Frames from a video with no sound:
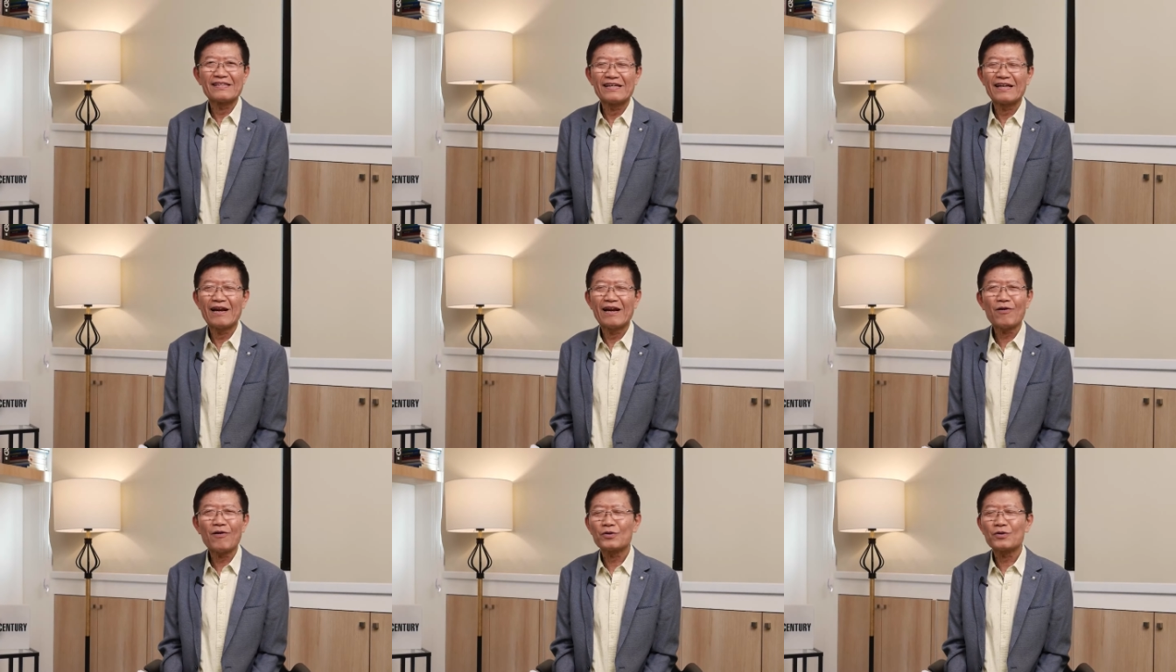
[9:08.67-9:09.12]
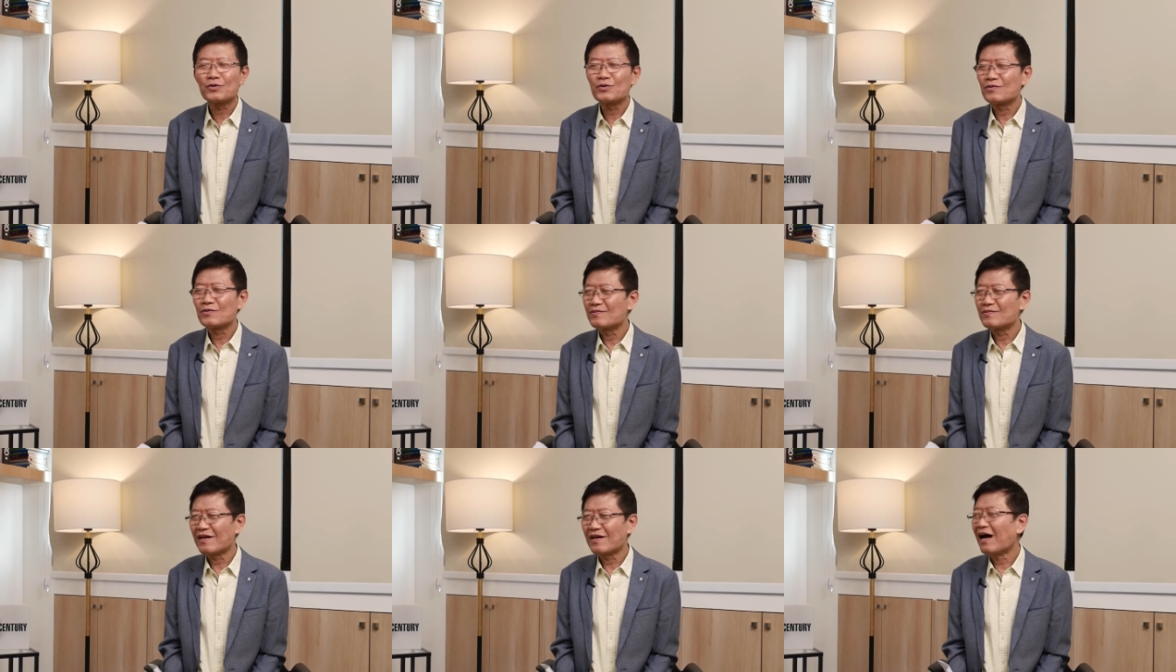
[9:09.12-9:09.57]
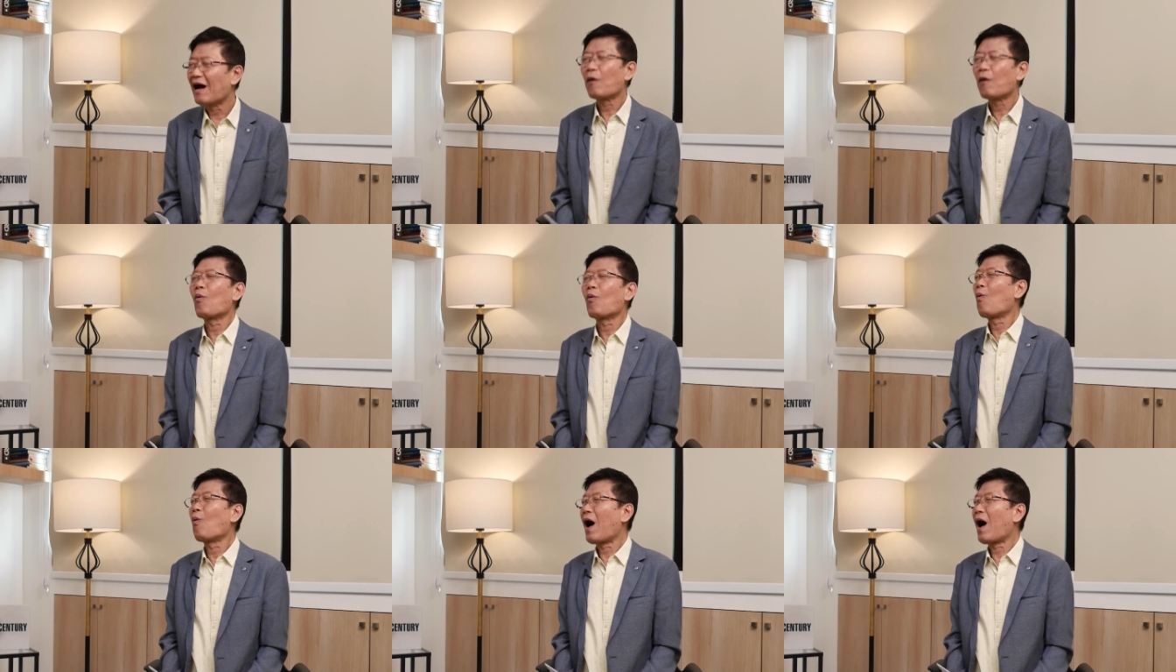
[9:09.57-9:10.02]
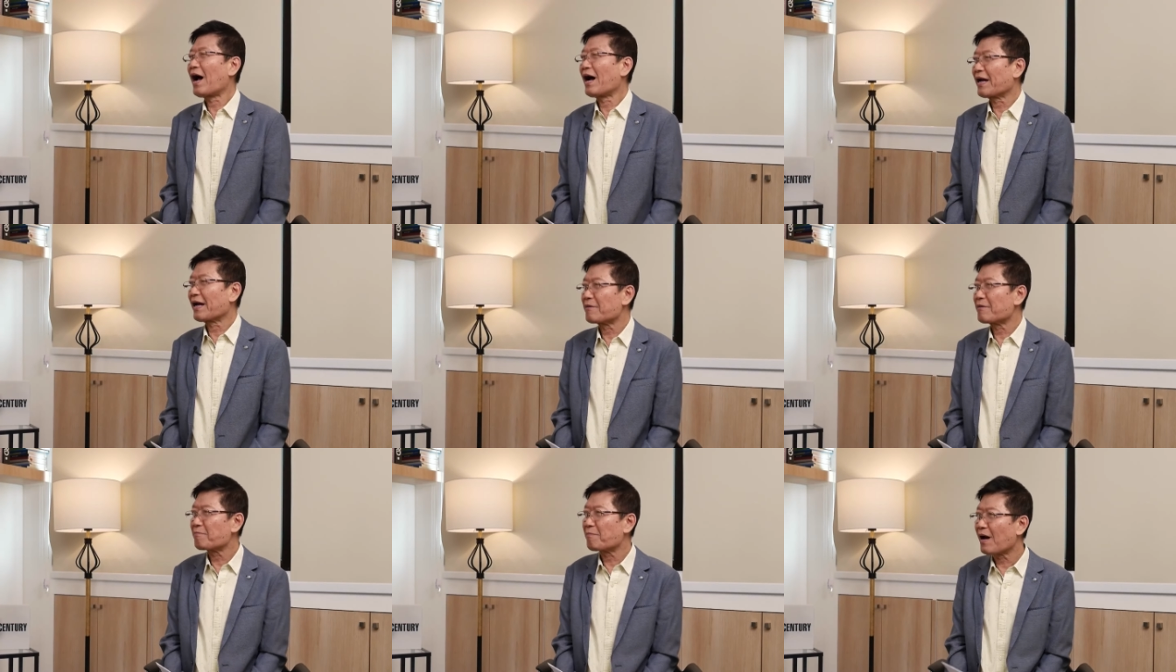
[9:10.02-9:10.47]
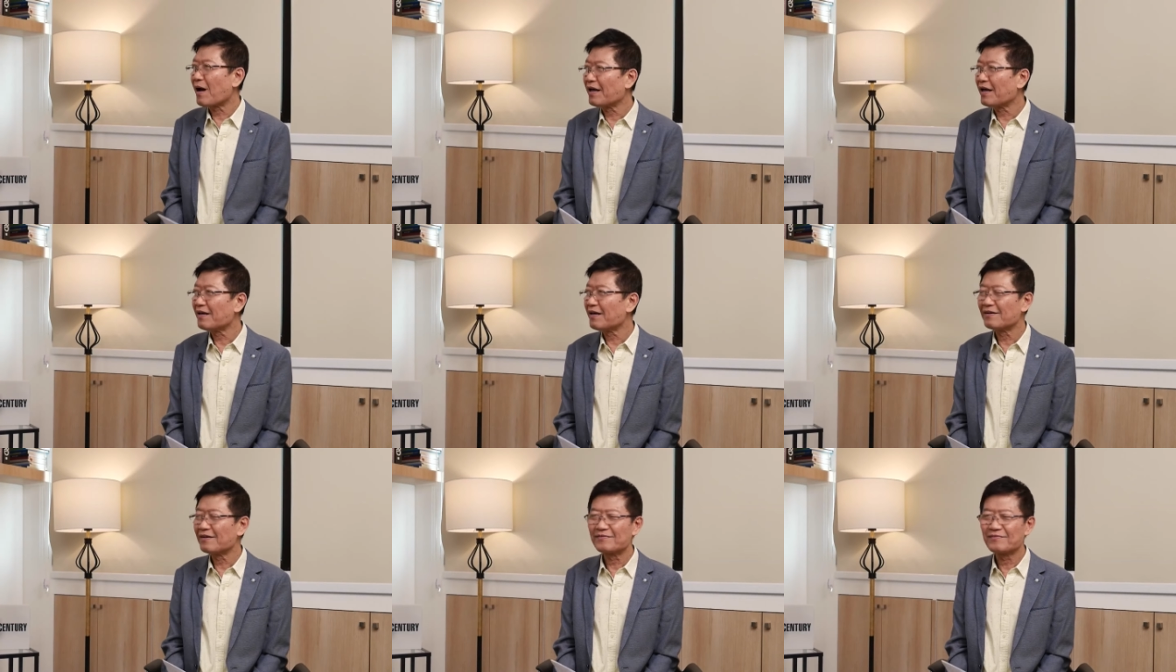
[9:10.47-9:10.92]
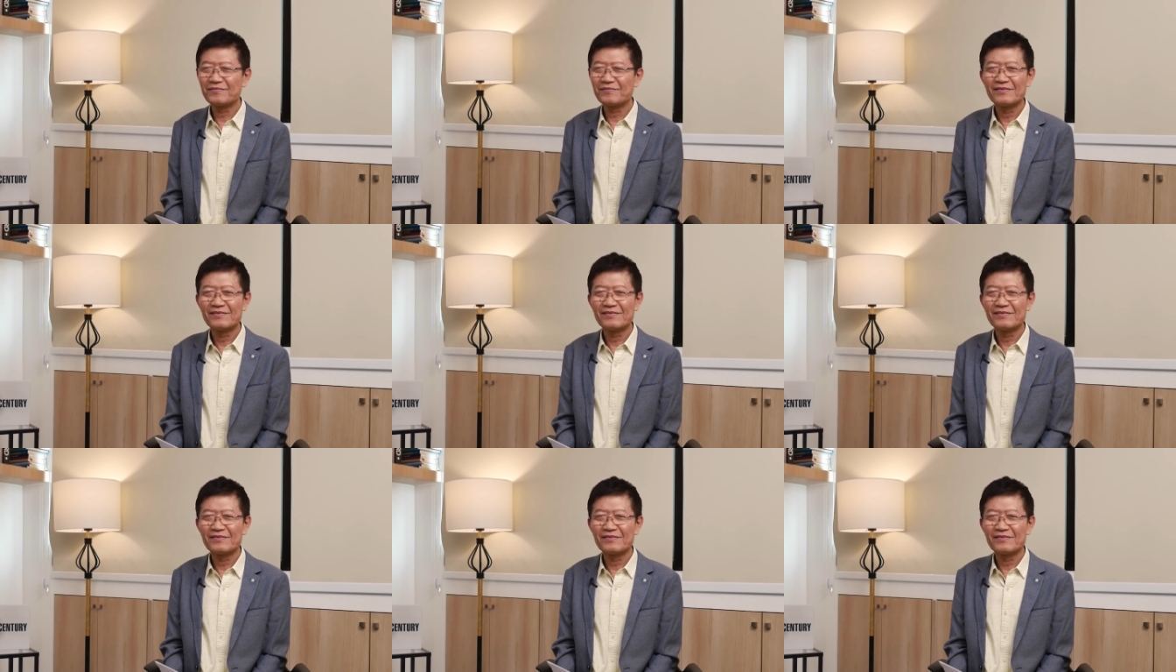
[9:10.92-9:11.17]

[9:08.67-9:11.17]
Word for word: แล้วก็เอาควเขาเชื่อใจอ่ะถ้าเขาเชื่อ